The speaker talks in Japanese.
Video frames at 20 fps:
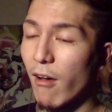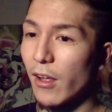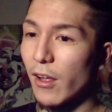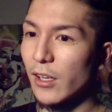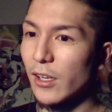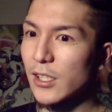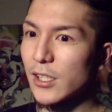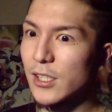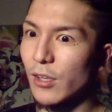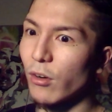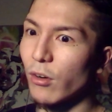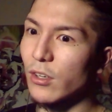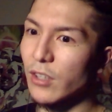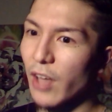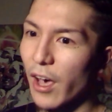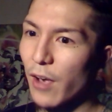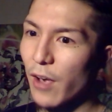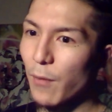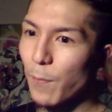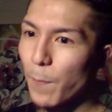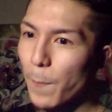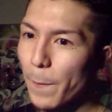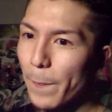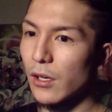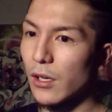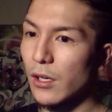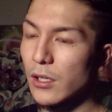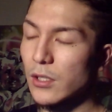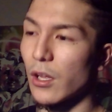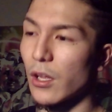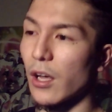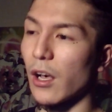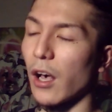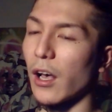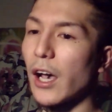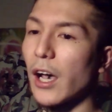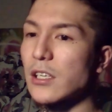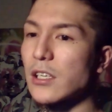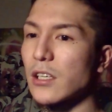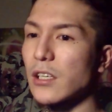すごくないそうなんか
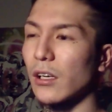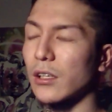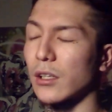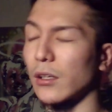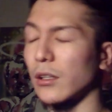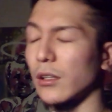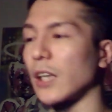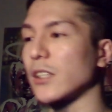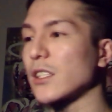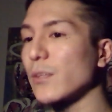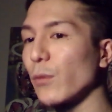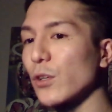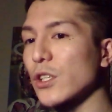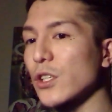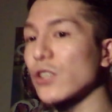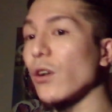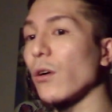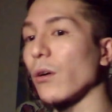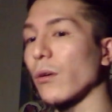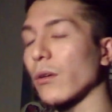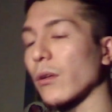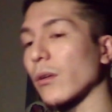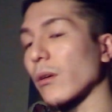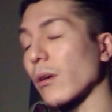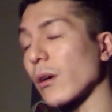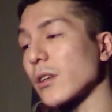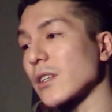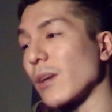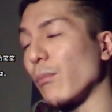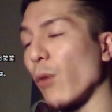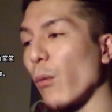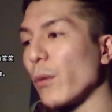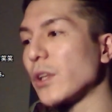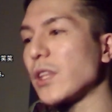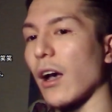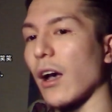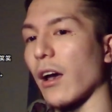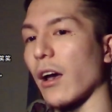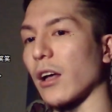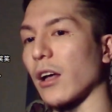会社がケツ持ちとさ、揉め
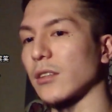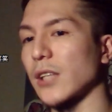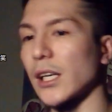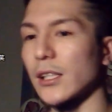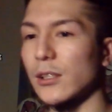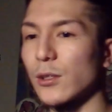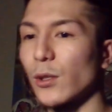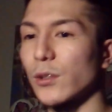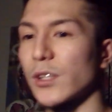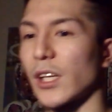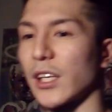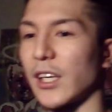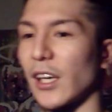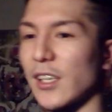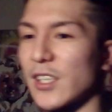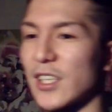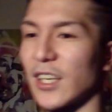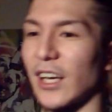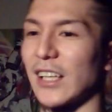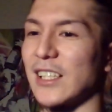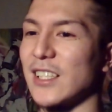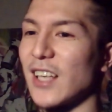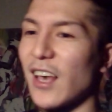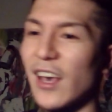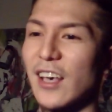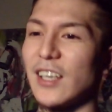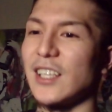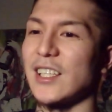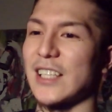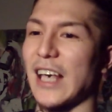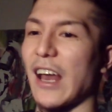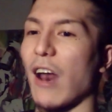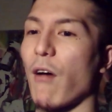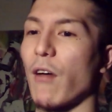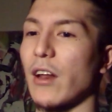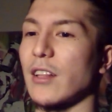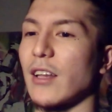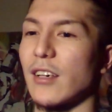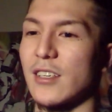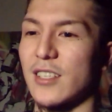てから立っとったキャッチが全員さら
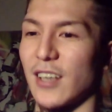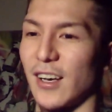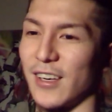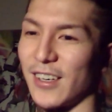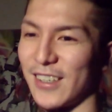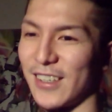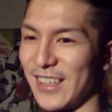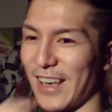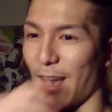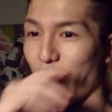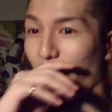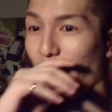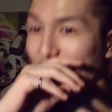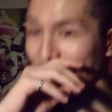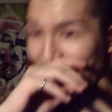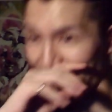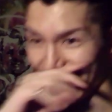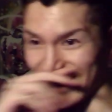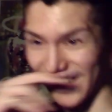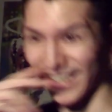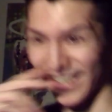われたっちゃう。やばくない